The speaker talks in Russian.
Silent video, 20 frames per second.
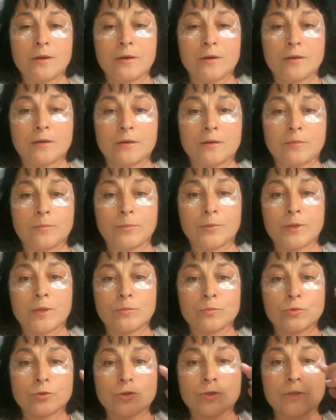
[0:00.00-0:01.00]
а,
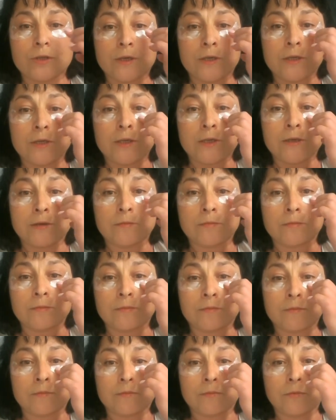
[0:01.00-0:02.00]
потому что они
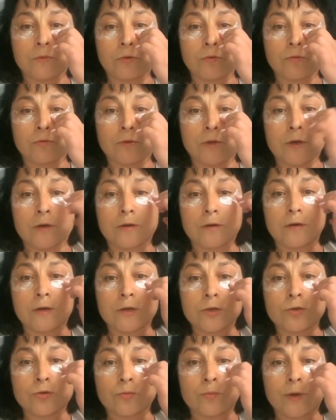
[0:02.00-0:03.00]
ну, так
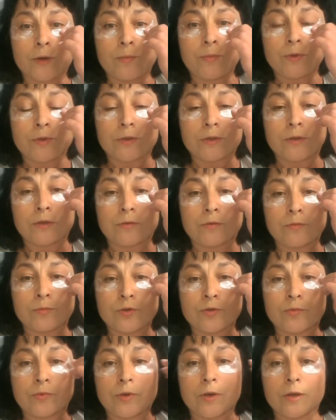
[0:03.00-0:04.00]
хорошо пропитана, в
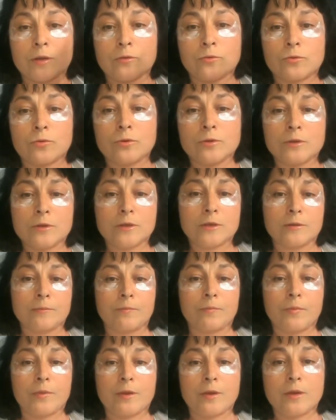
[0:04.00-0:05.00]
общем, гиалуронкой.
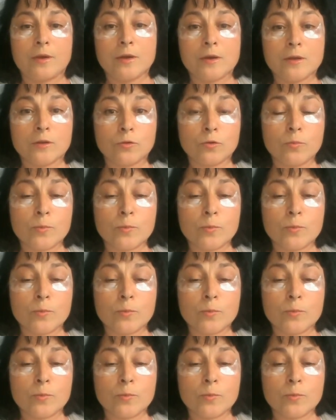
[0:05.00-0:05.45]
Но